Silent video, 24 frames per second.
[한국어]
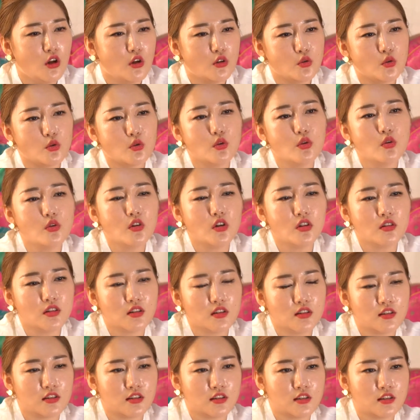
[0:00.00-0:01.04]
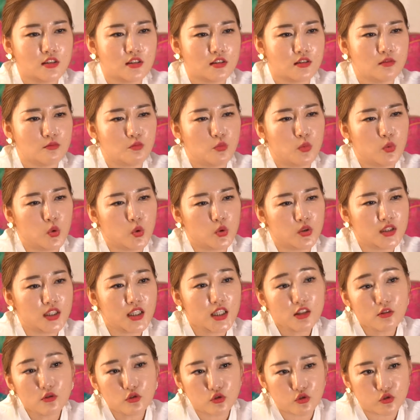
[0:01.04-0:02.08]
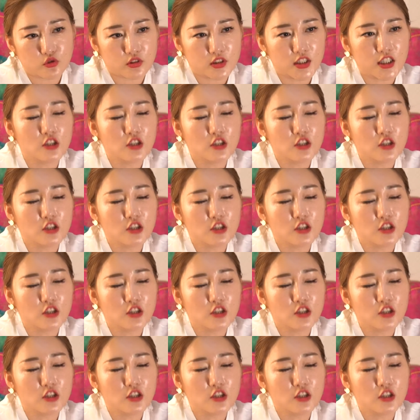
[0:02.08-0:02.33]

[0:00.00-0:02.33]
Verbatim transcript: 이런 것들을 뭐 띠궁,